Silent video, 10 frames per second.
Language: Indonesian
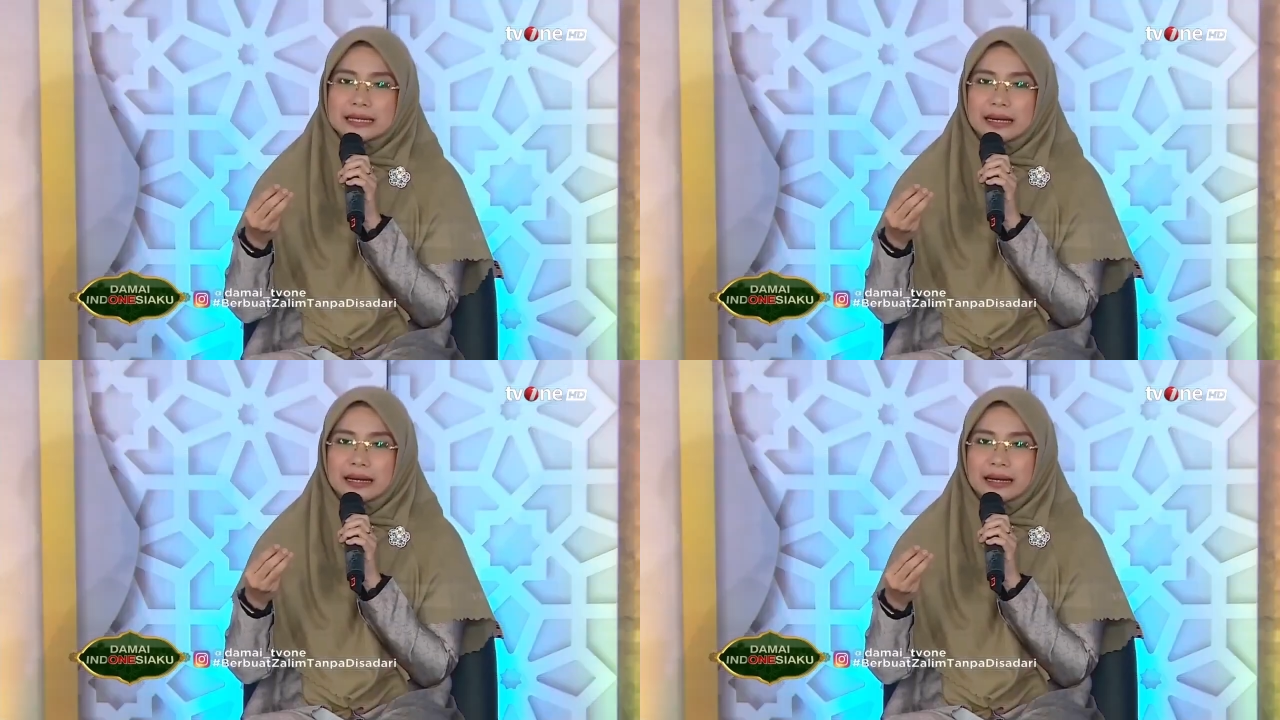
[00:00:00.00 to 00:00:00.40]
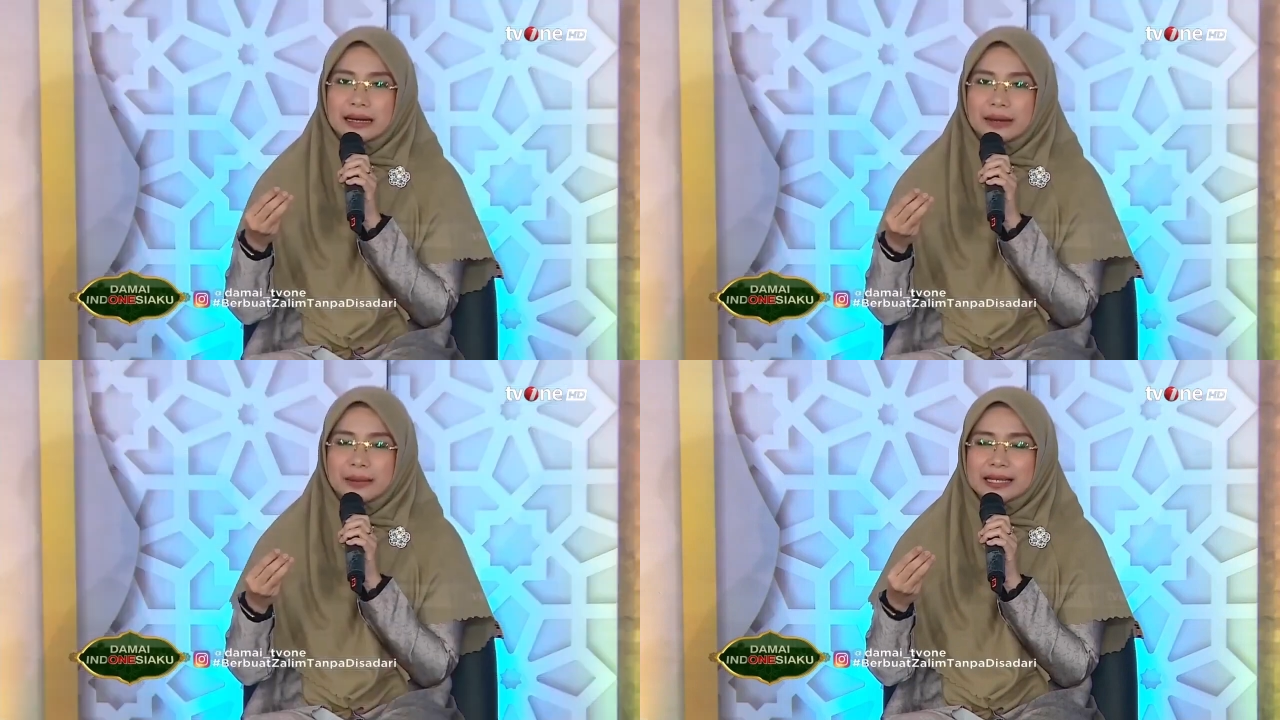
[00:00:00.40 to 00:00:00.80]

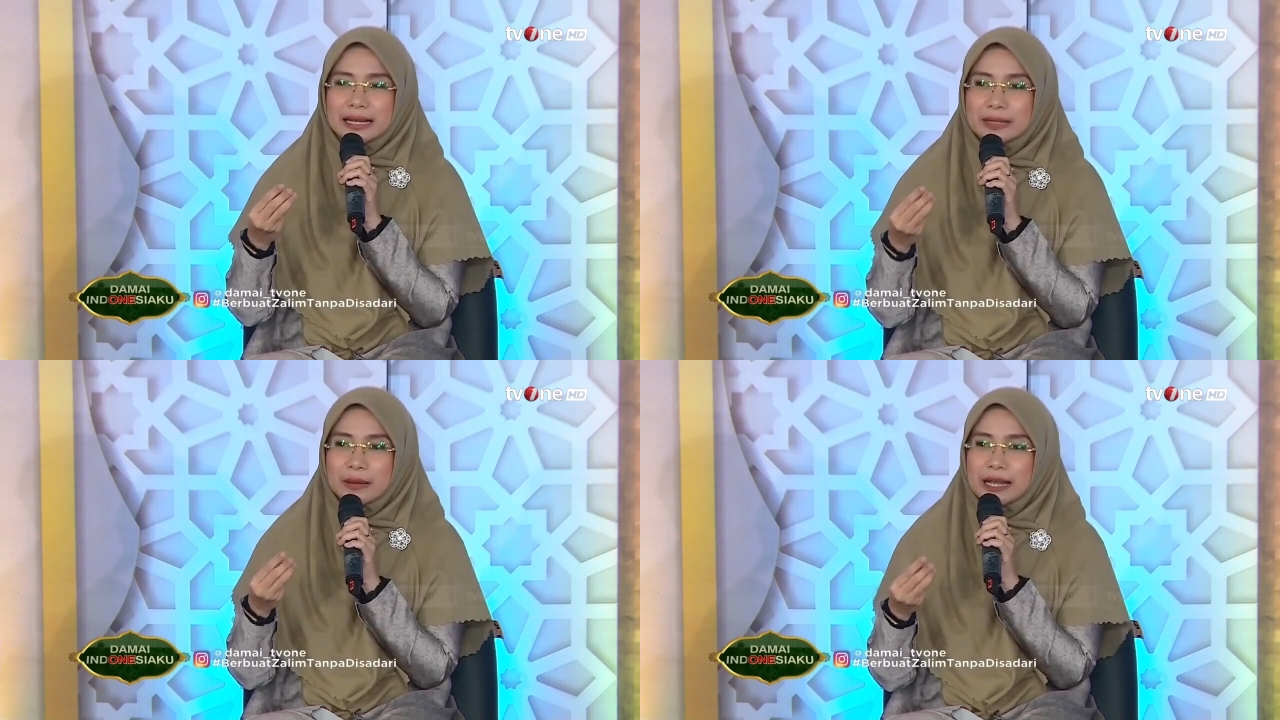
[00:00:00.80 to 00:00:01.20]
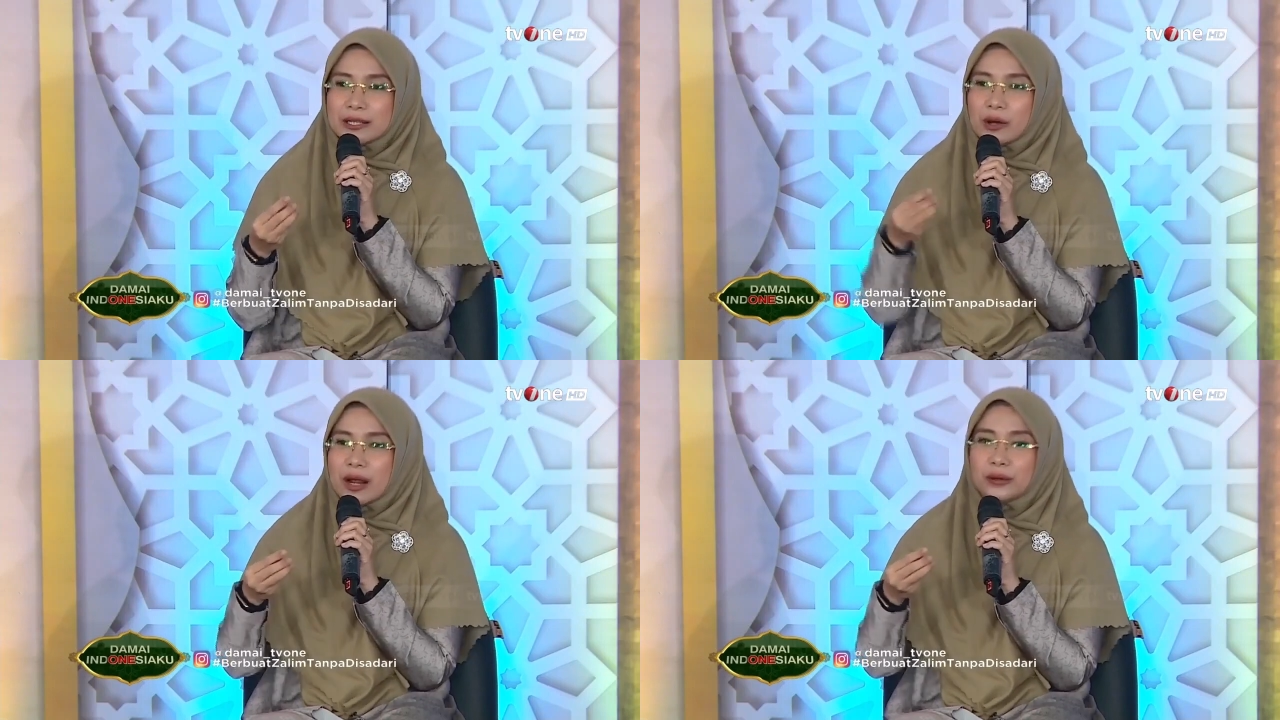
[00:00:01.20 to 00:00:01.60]
uh, misalnya sebagai
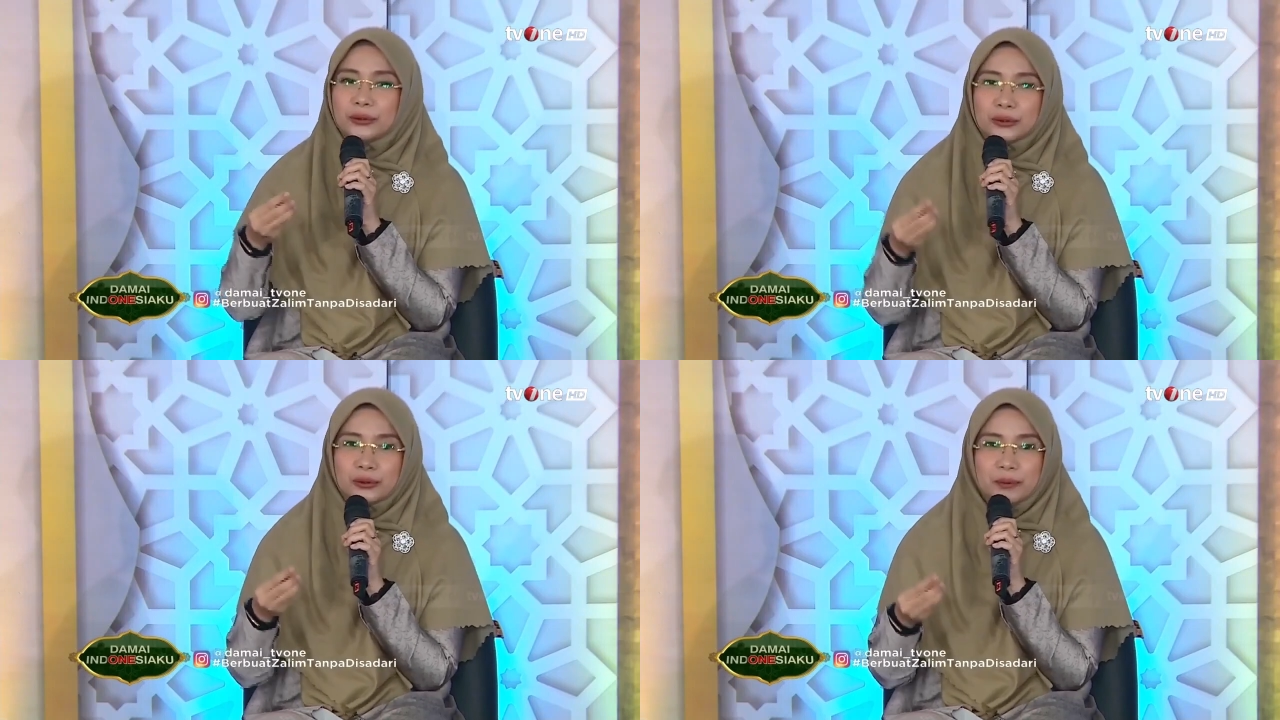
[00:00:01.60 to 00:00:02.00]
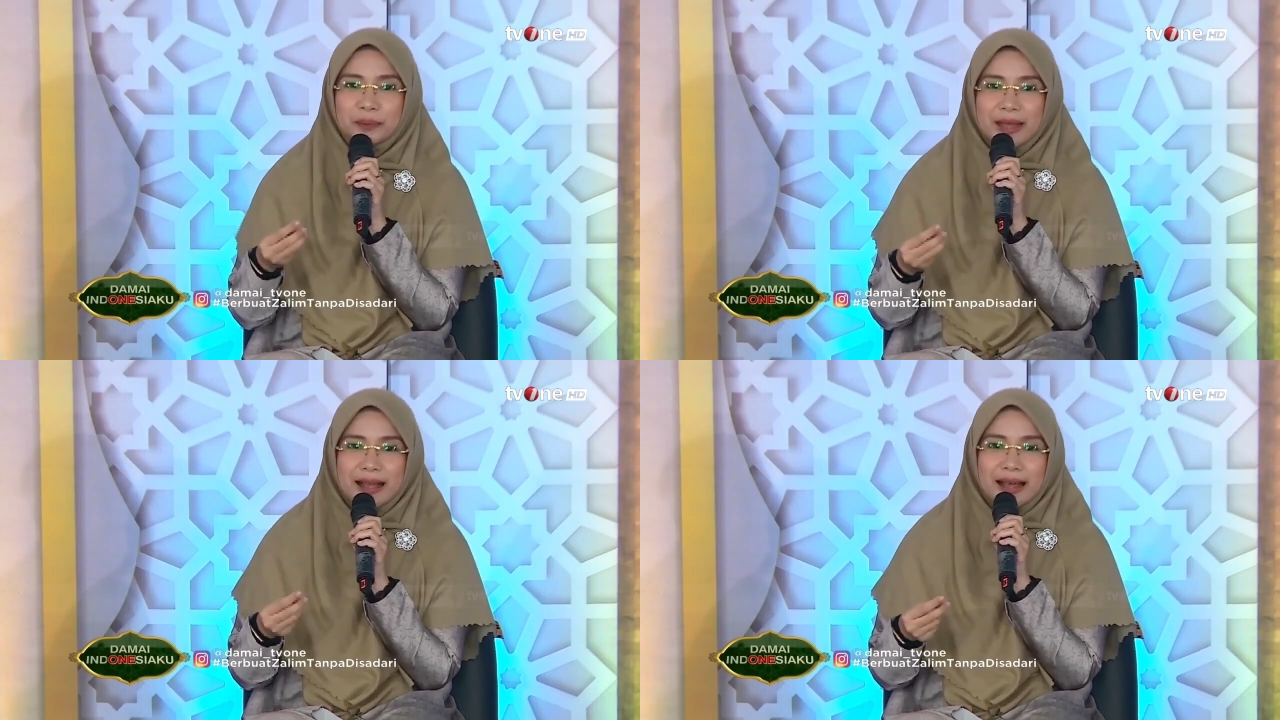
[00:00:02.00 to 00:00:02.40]
seorang guru,
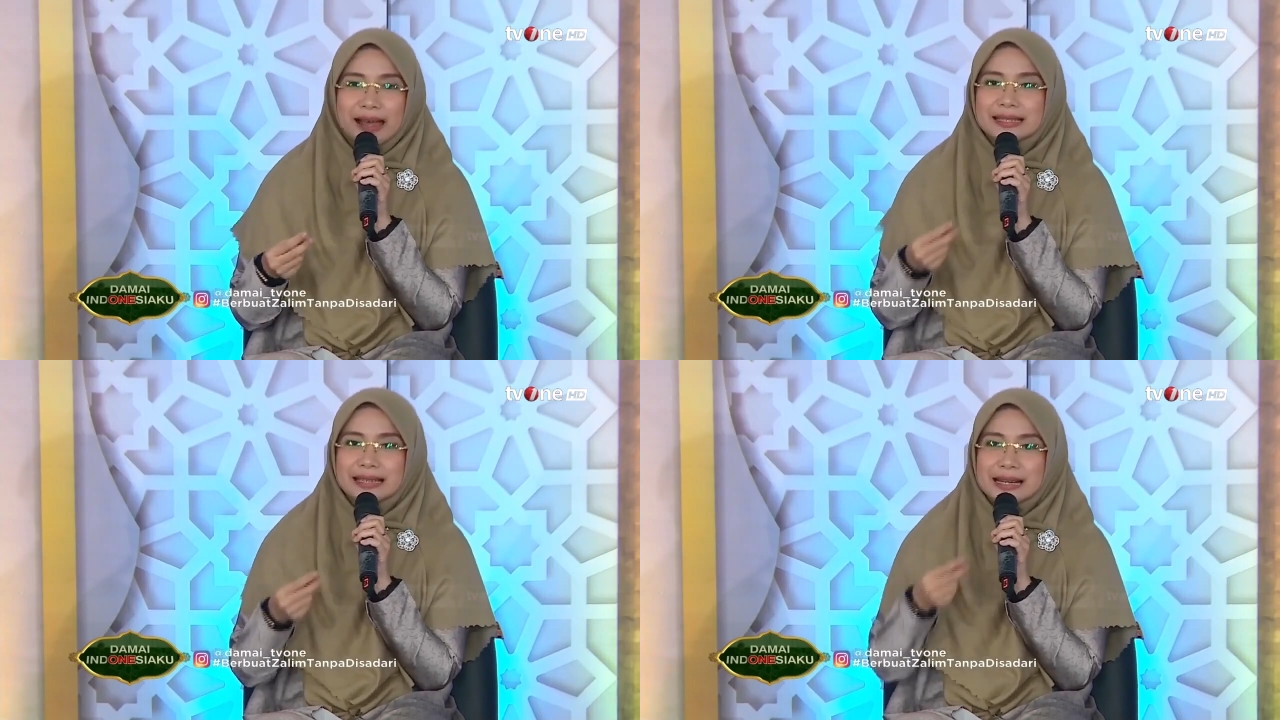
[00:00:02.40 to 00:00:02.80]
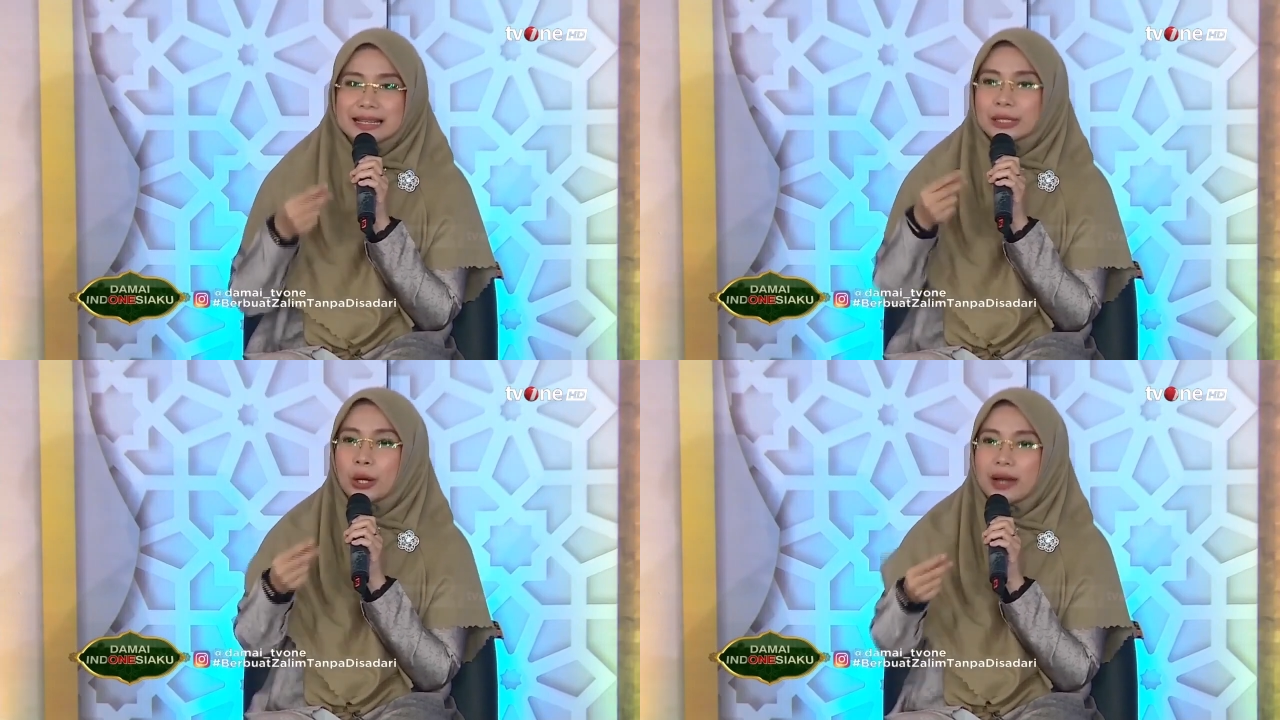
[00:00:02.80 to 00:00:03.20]
ngajar di
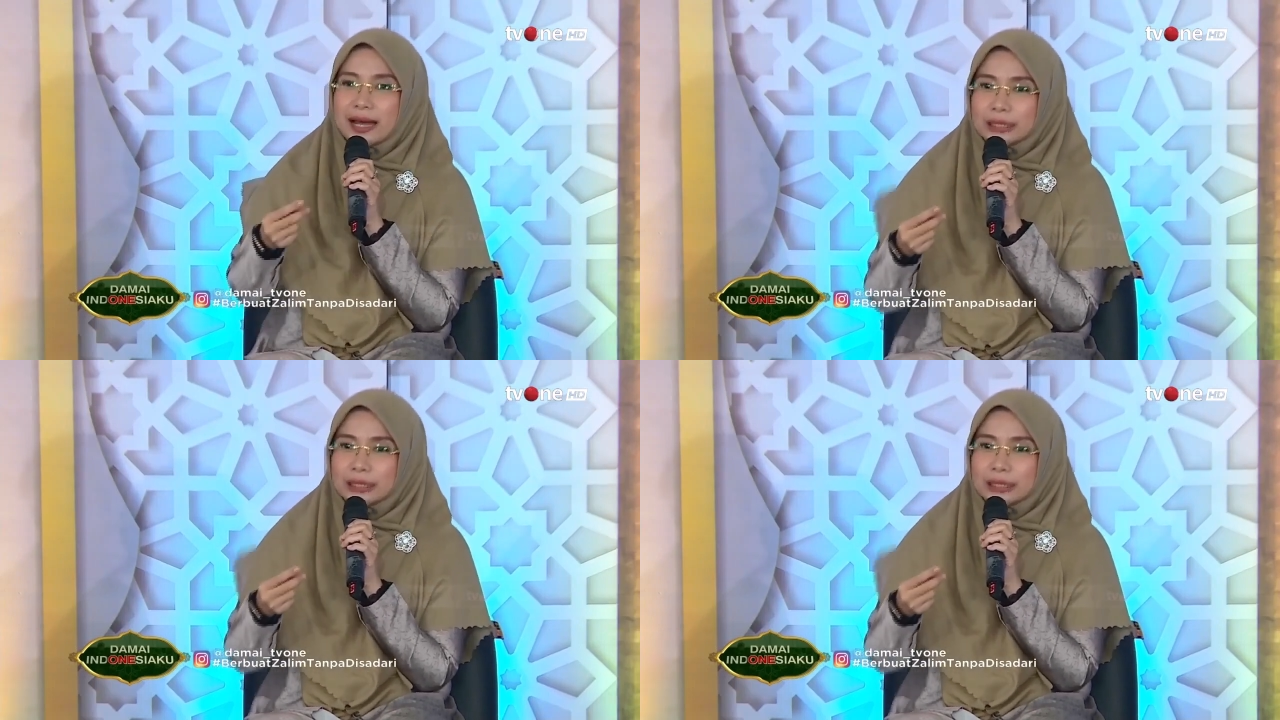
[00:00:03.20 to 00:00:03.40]
sekolah atau